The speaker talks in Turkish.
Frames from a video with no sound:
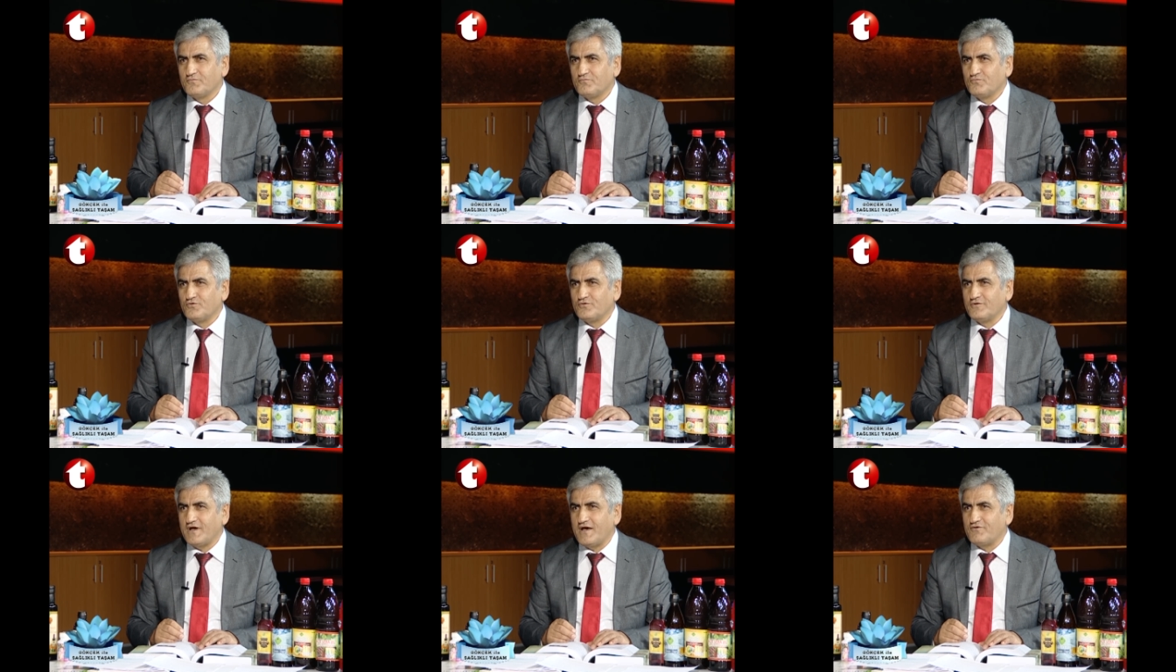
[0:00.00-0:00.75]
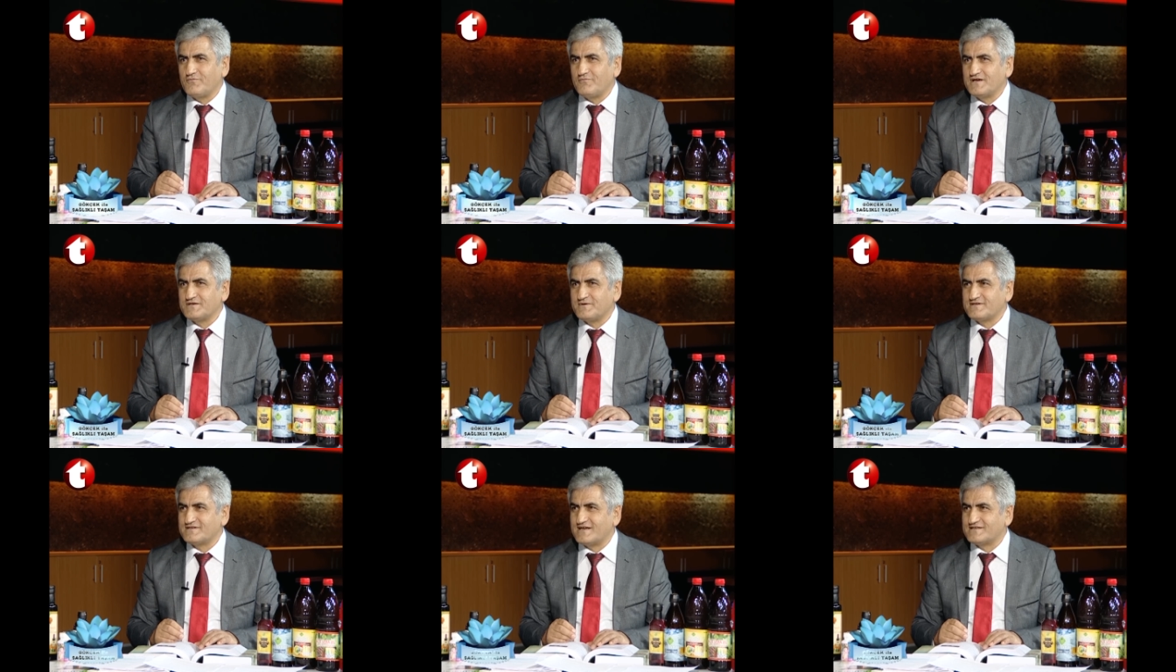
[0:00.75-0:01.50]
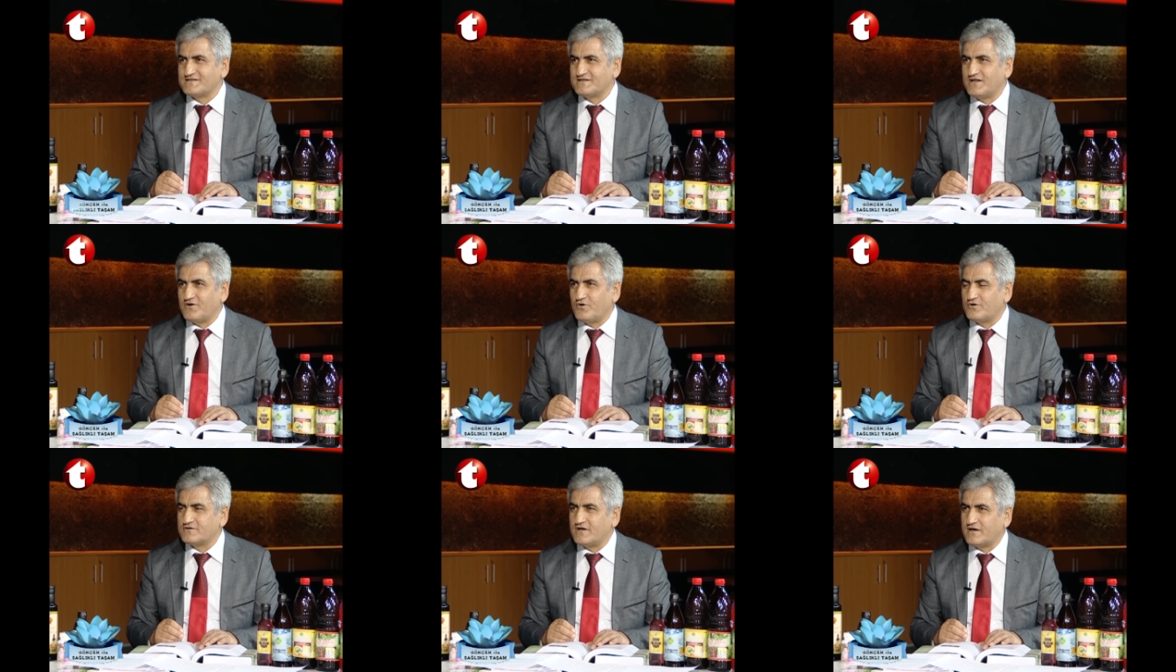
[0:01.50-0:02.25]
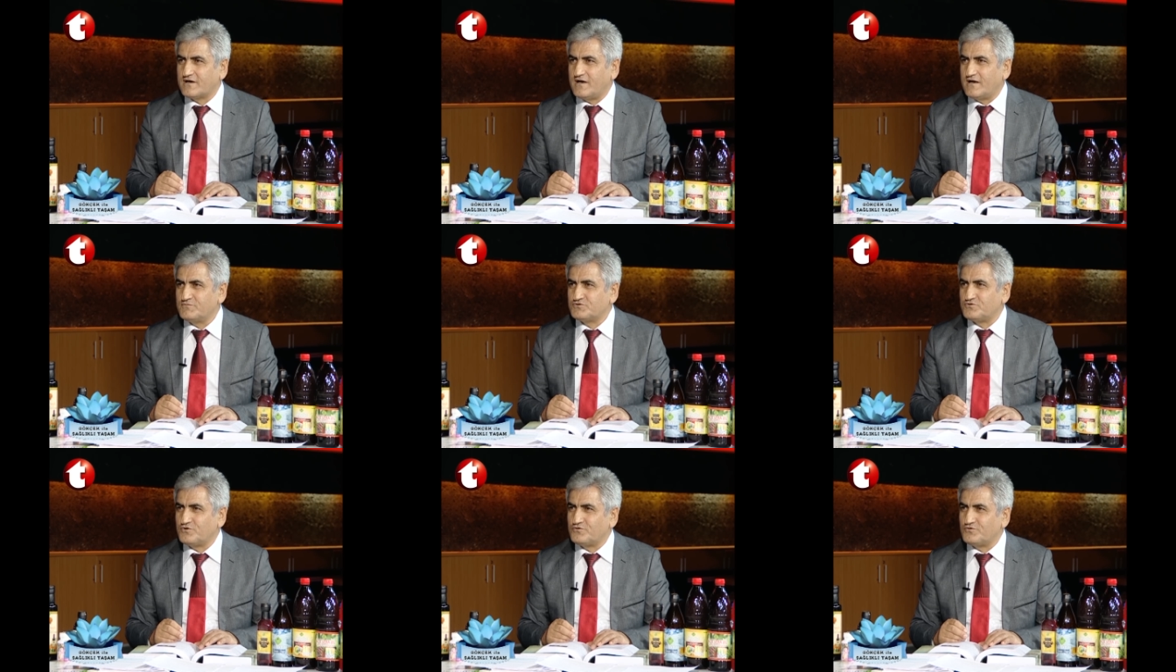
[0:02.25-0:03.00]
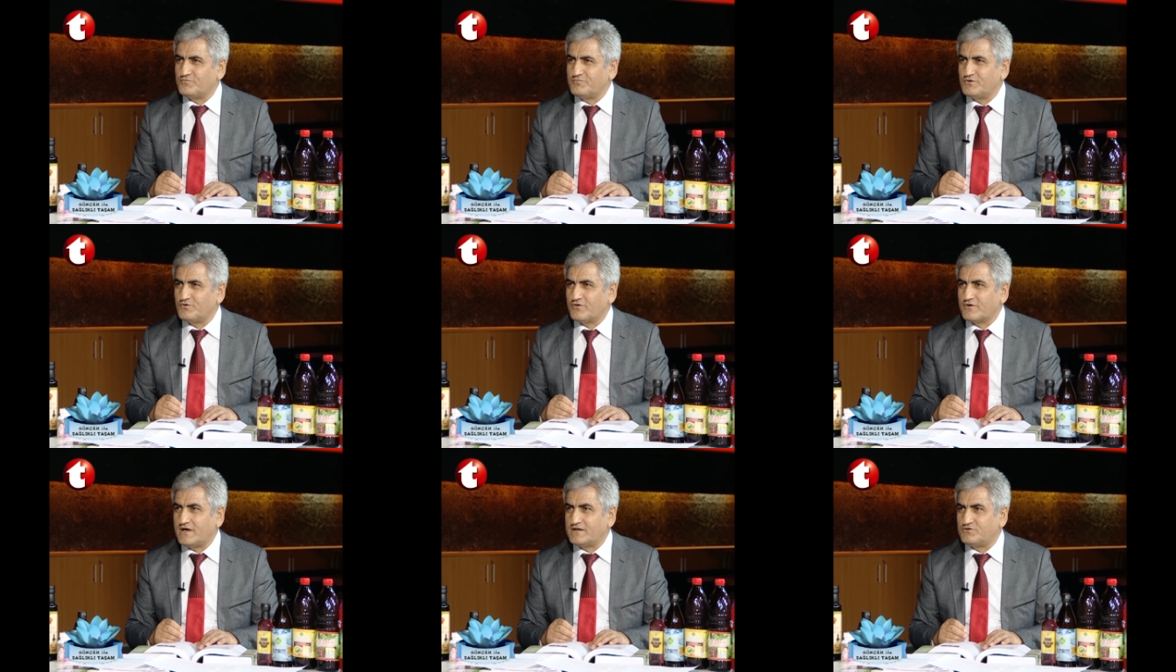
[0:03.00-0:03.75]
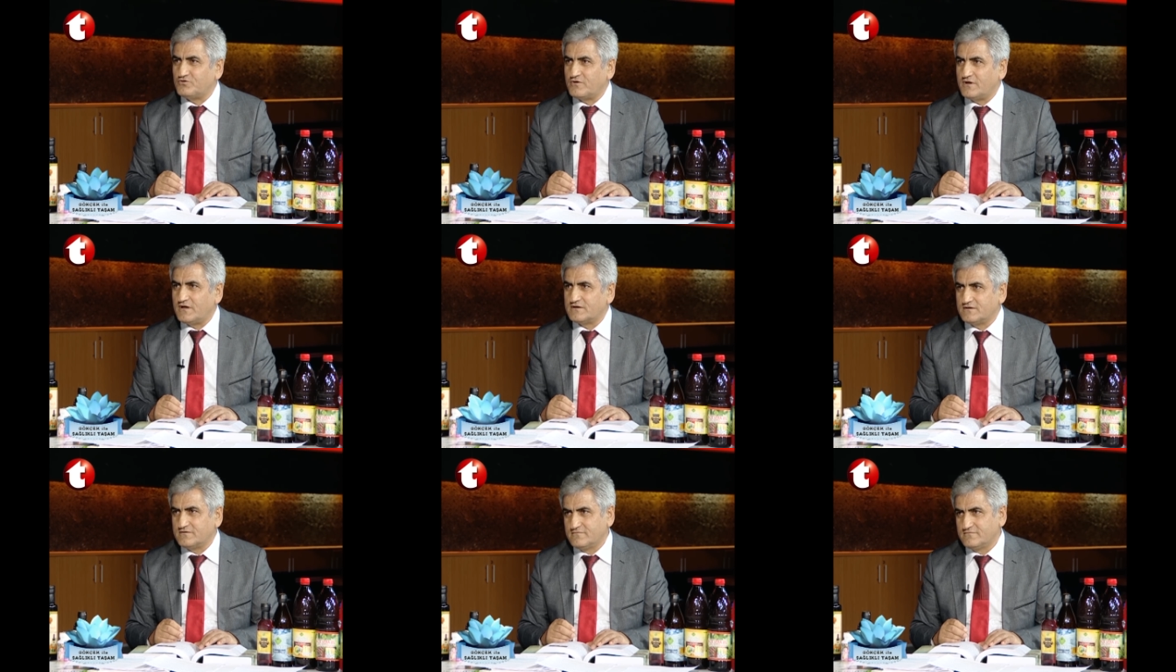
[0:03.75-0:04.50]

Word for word: bu evrimleşme sırasında orada kalmış kötürün bir organ diyorlardı.